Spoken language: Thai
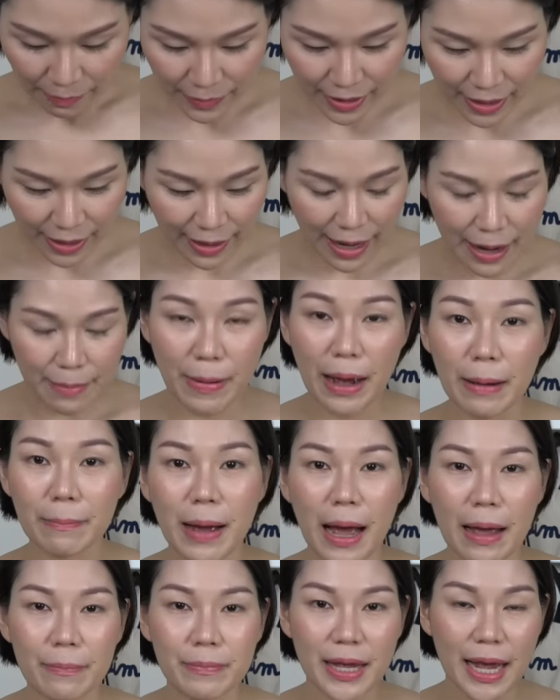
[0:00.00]
มีอะไรมาก
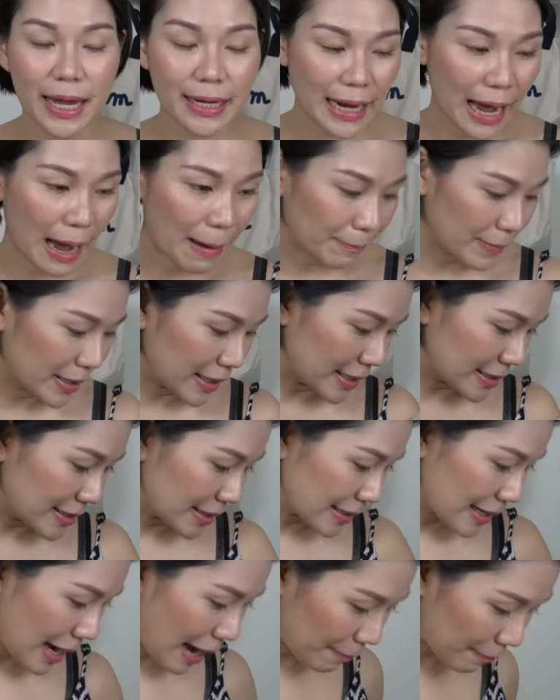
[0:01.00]
มายมีให้ทำมีกิจ
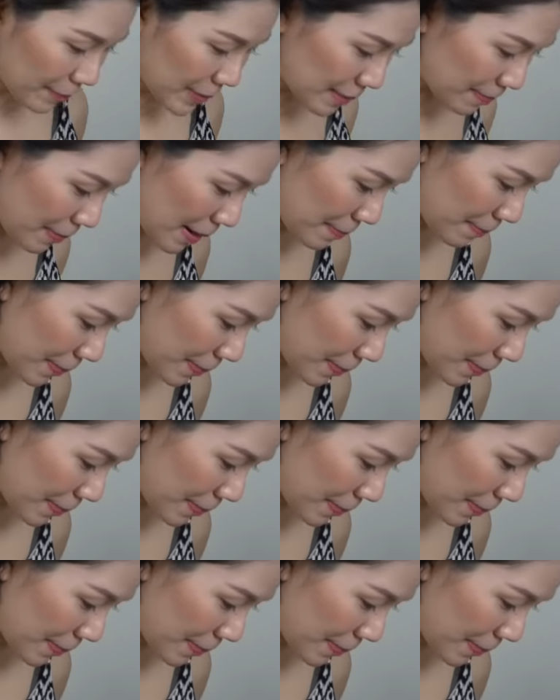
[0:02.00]
กรรมมีไป